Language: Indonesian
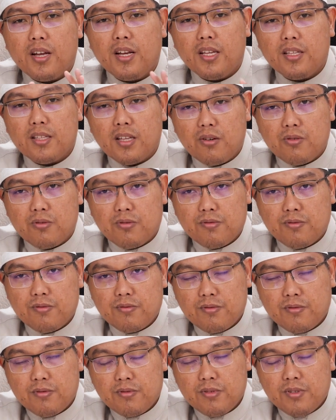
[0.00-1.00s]
ada yang tahu.
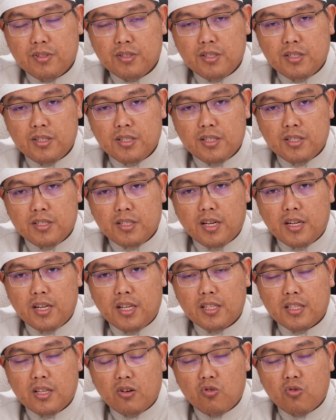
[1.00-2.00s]
Tidak ada
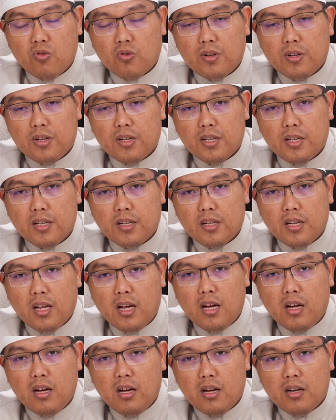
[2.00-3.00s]
yang tahu.
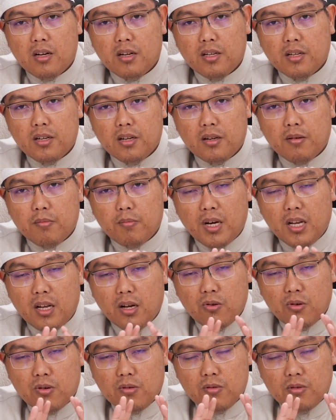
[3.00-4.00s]
La eh,
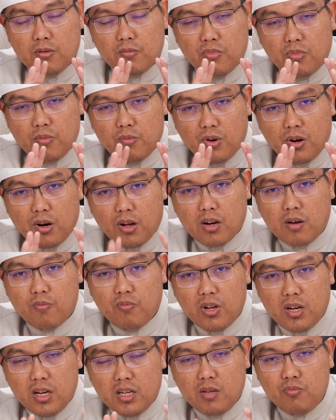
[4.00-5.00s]
malakun mukarrab
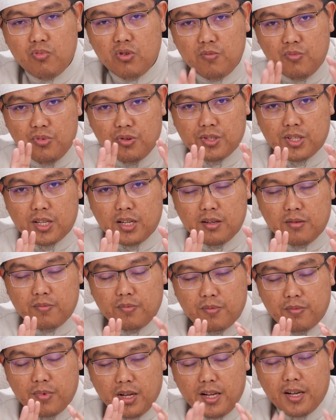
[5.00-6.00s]
wala nabiun mursal.
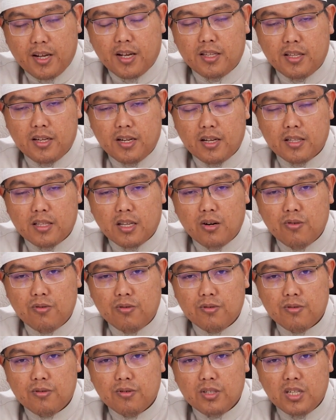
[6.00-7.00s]
Malaikat tidak
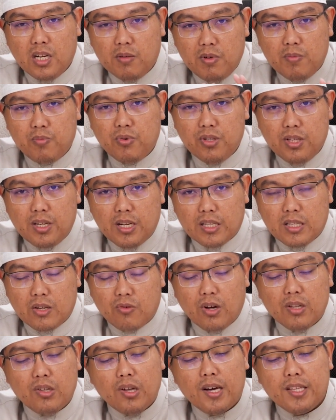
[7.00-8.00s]
tahu, nabi pun tidak
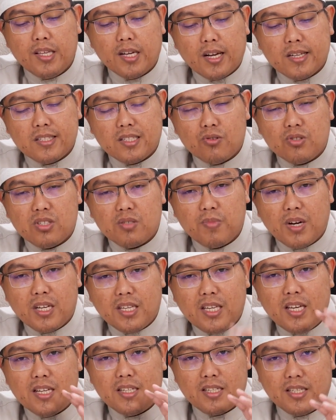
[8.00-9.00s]
tahu. Allah hanya kasih tahu
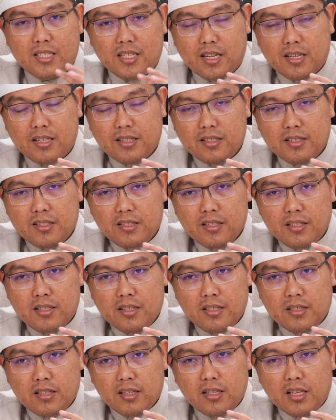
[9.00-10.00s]
sebagian saja
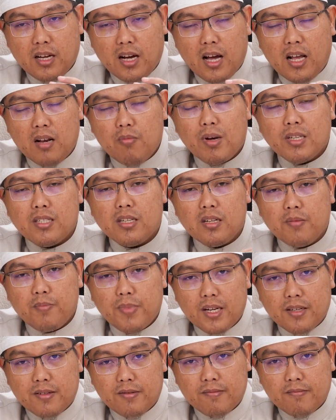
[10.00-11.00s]
tentang hal masa
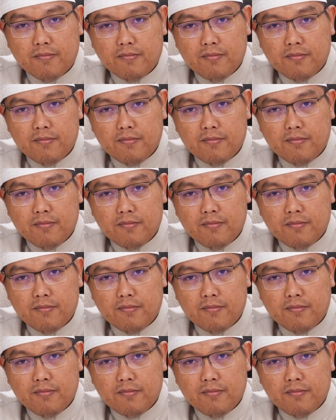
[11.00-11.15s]
depan.